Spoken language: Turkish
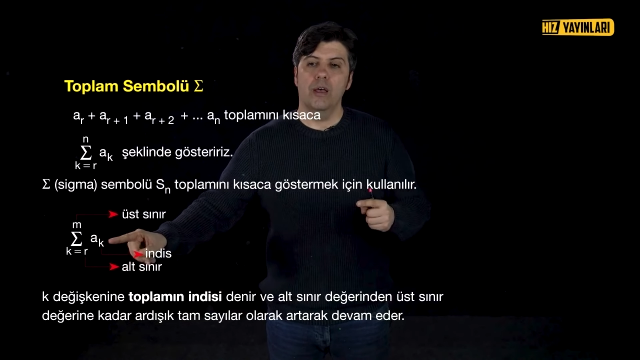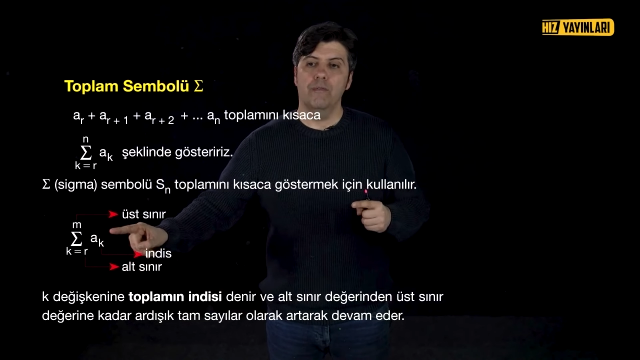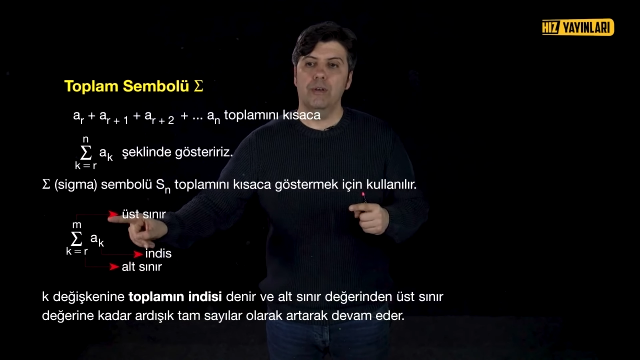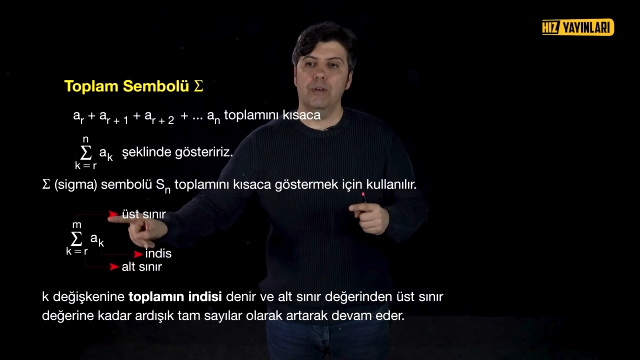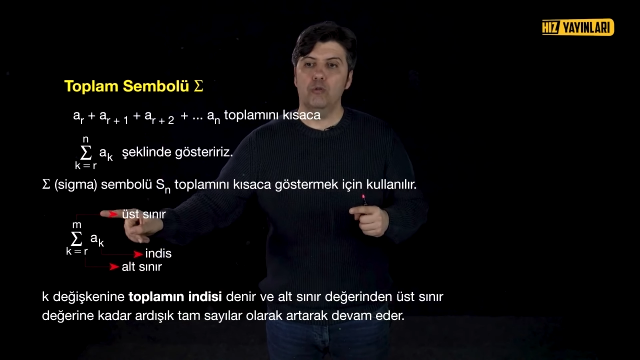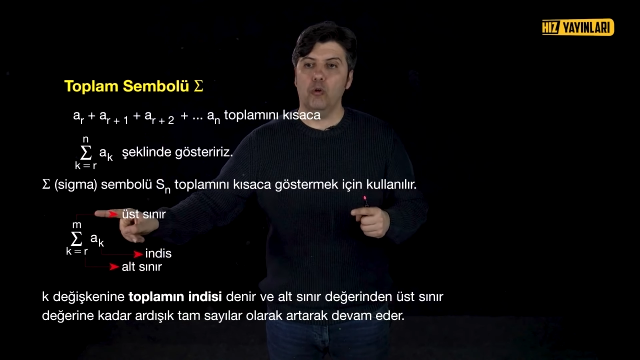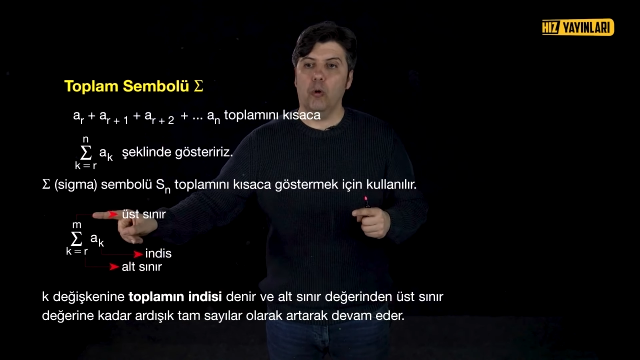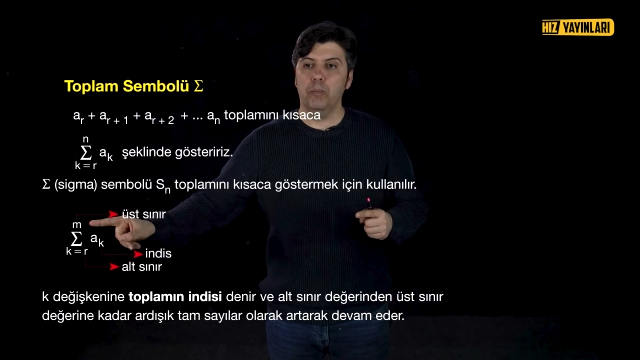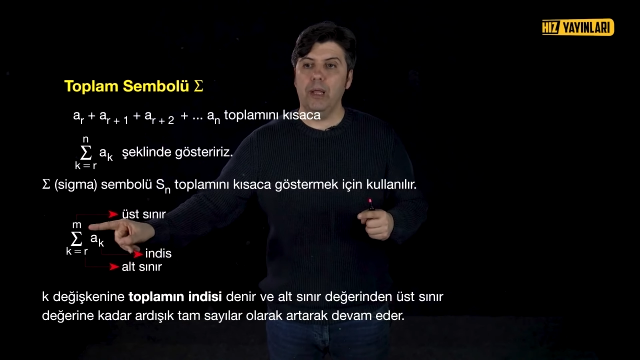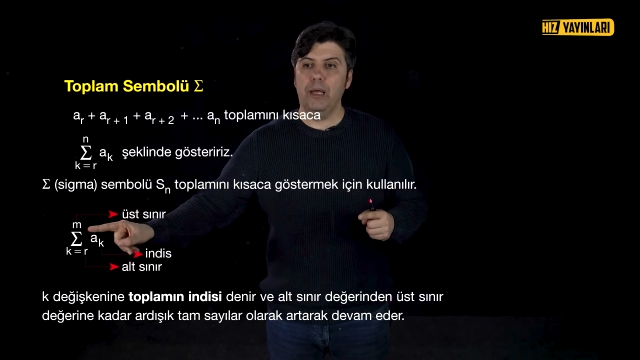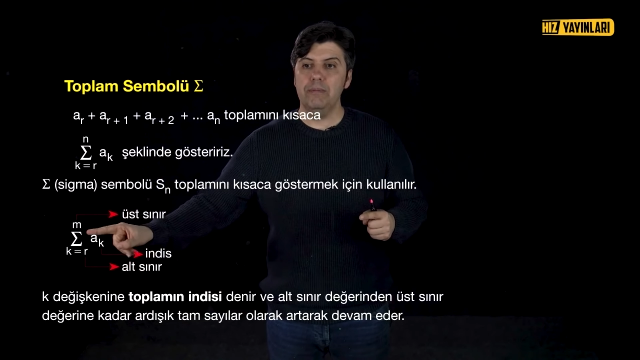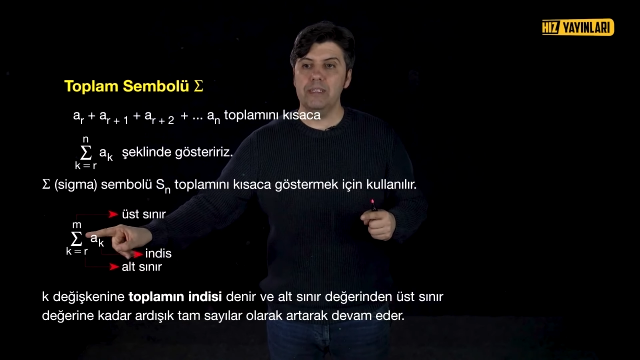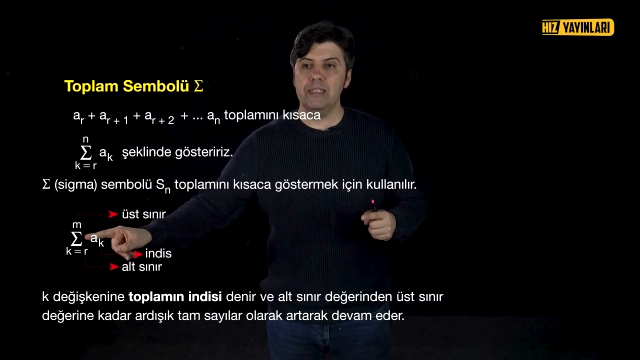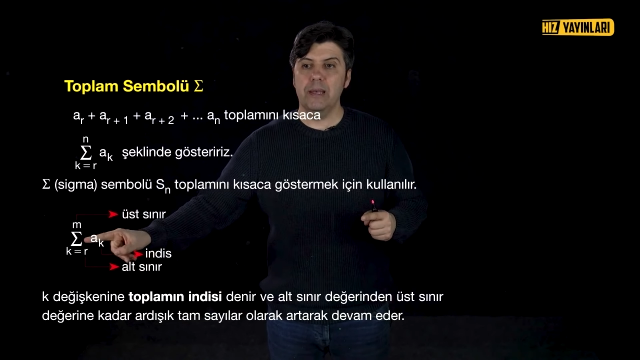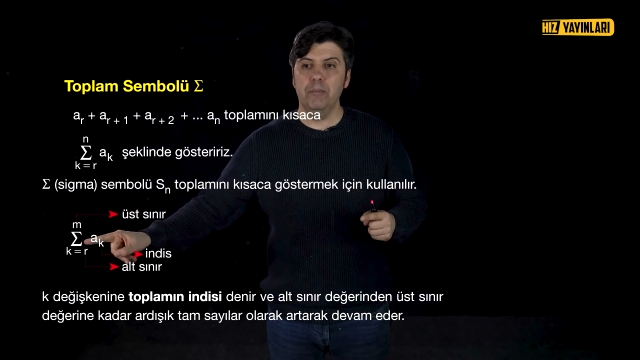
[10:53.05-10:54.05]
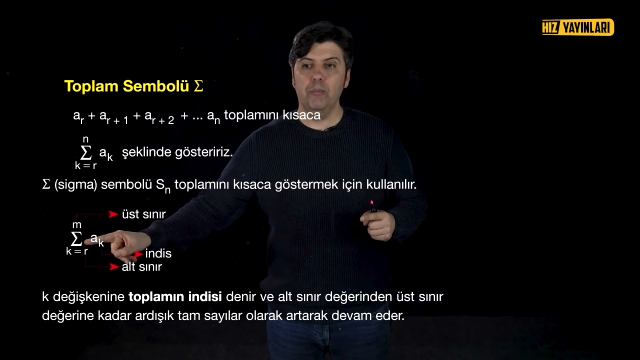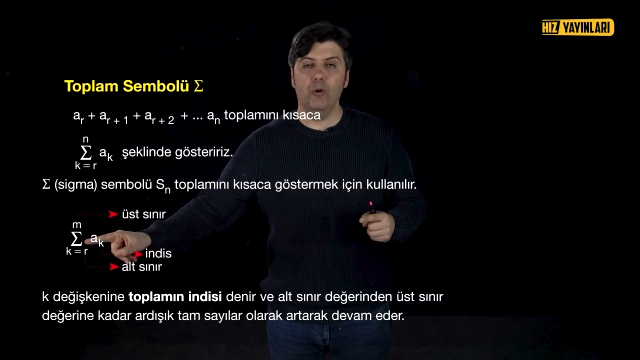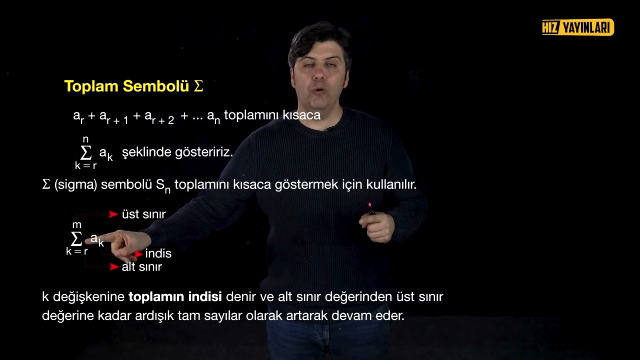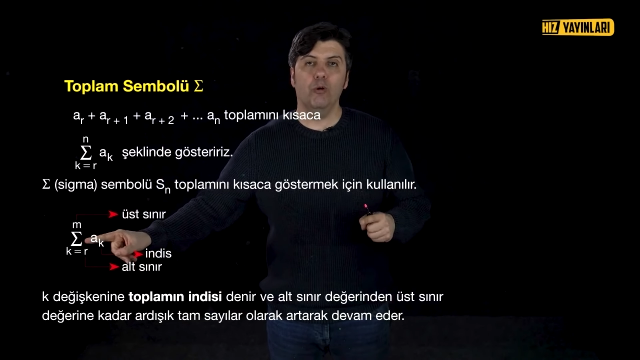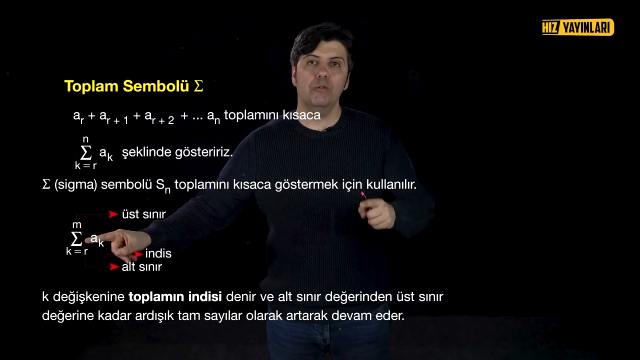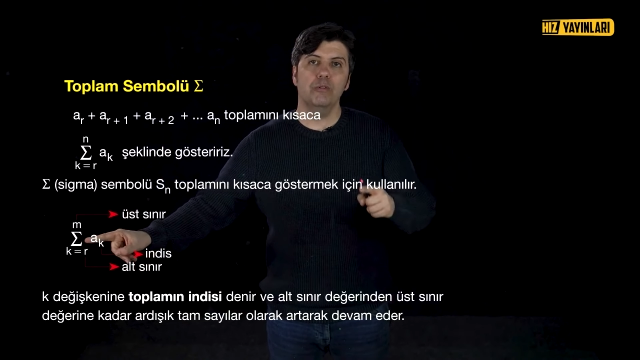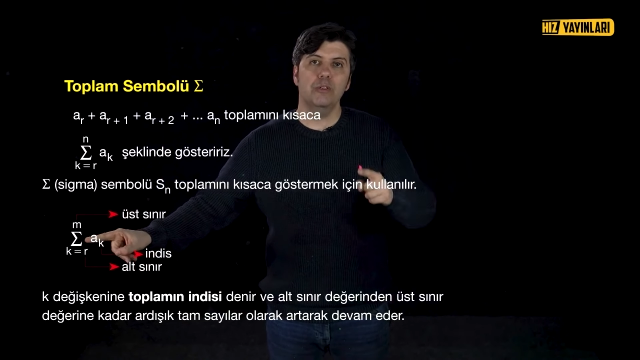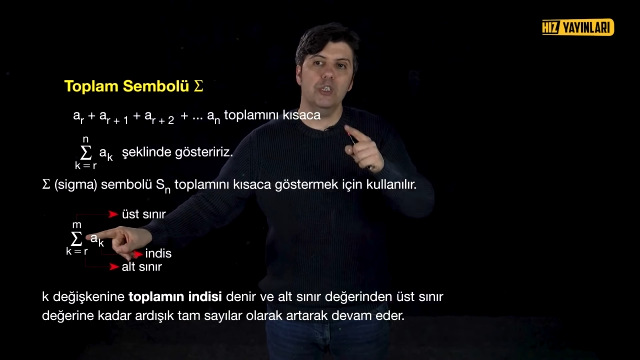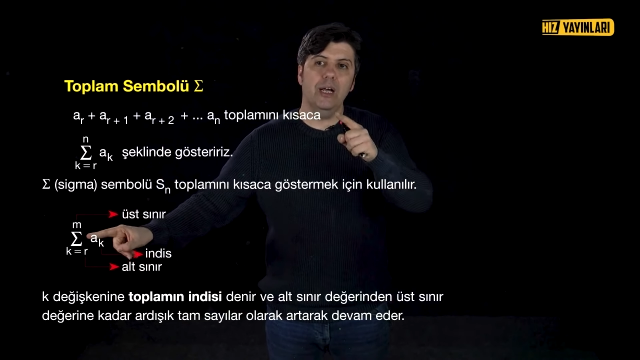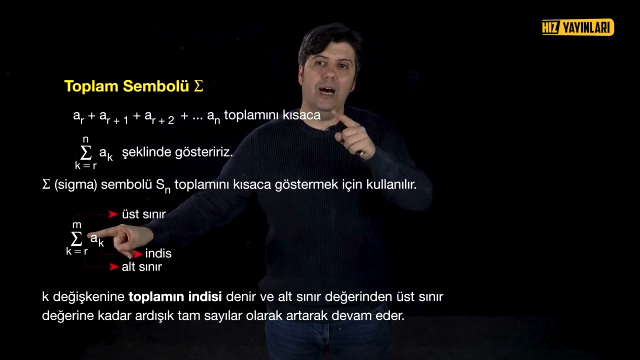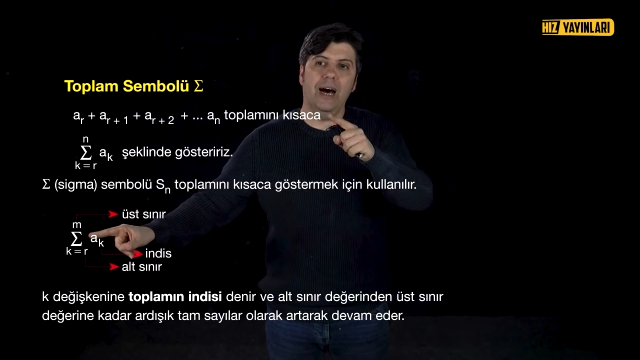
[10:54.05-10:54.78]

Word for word: ve toplam sembolü olduğu için